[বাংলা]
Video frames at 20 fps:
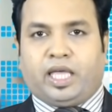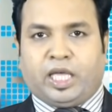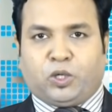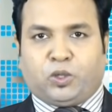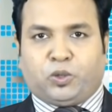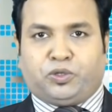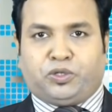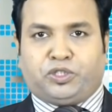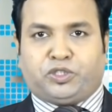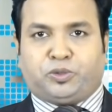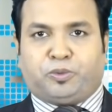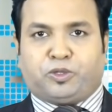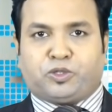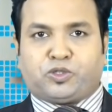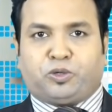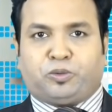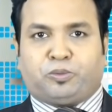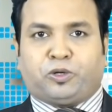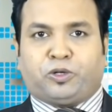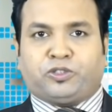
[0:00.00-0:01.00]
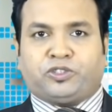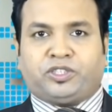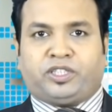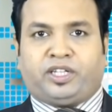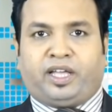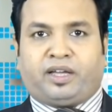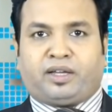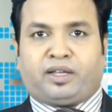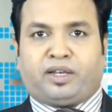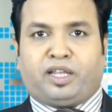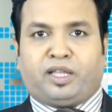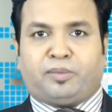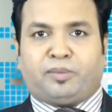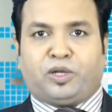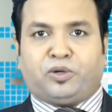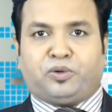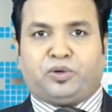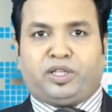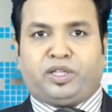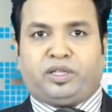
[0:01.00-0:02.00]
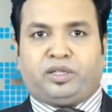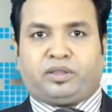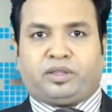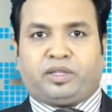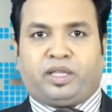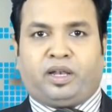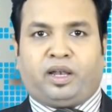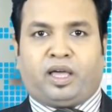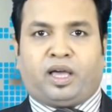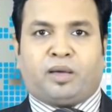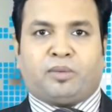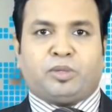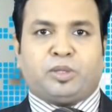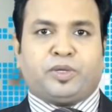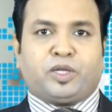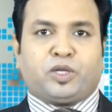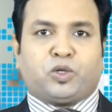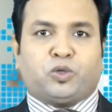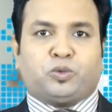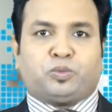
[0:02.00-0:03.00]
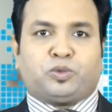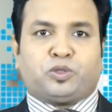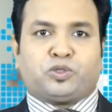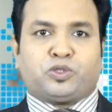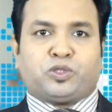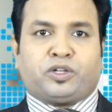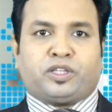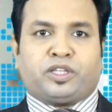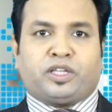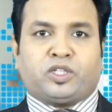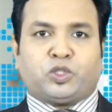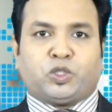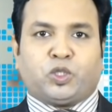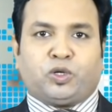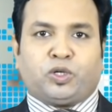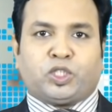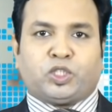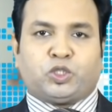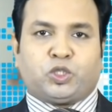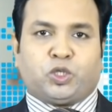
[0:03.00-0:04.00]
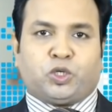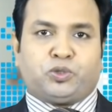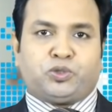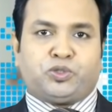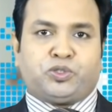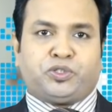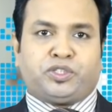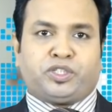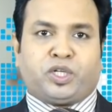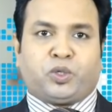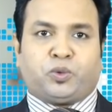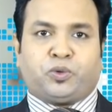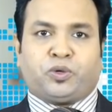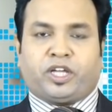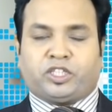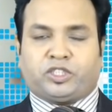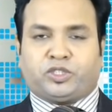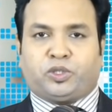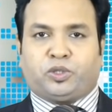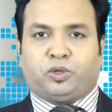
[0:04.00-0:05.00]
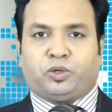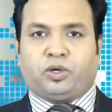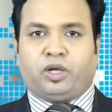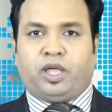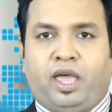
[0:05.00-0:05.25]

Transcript: একত্রিশ বছর বয়সী এক লেবাননি তেল আবিবের গুপ্তচরদের সঙ্গে সহযোগিতা করে আসছিল